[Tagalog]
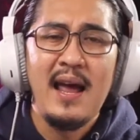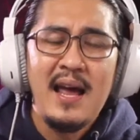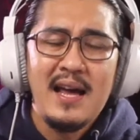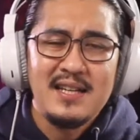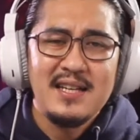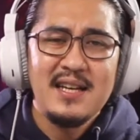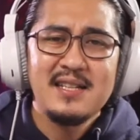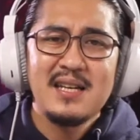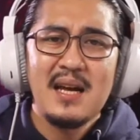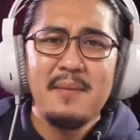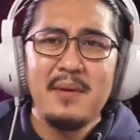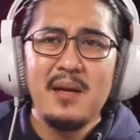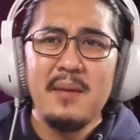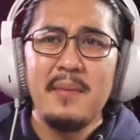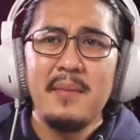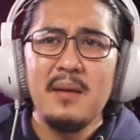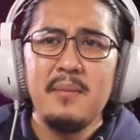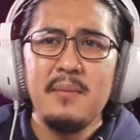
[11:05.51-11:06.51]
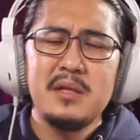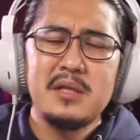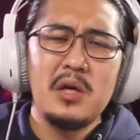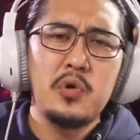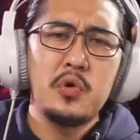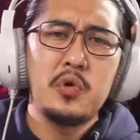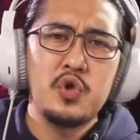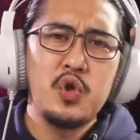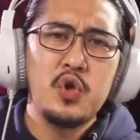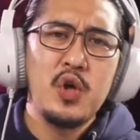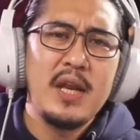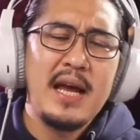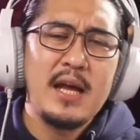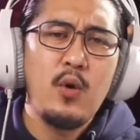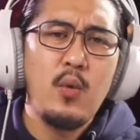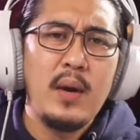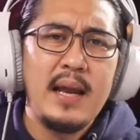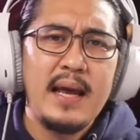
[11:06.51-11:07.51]
Sinasabi ni Marie, minsan gusto niya ng
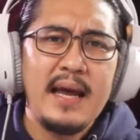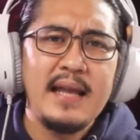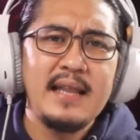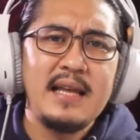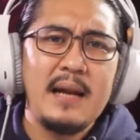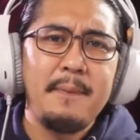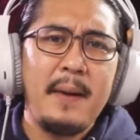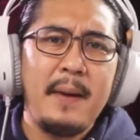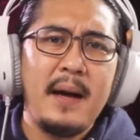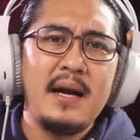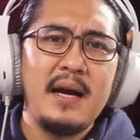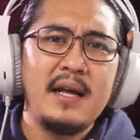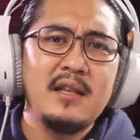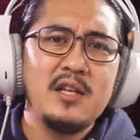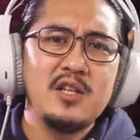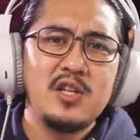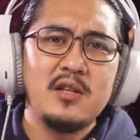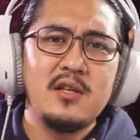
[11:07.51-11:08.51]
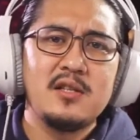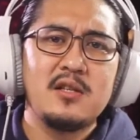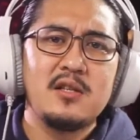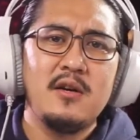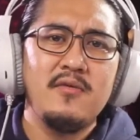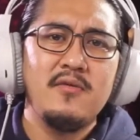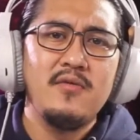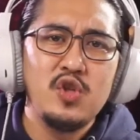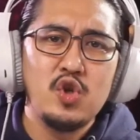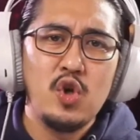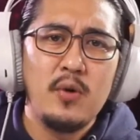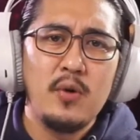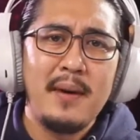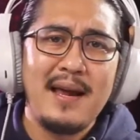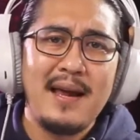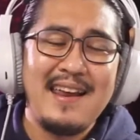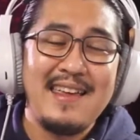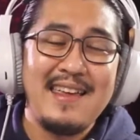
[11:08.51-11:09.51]
hiwalayan dahil parang hindi siya deserve ni
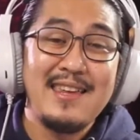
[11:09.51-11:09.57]
Jomar.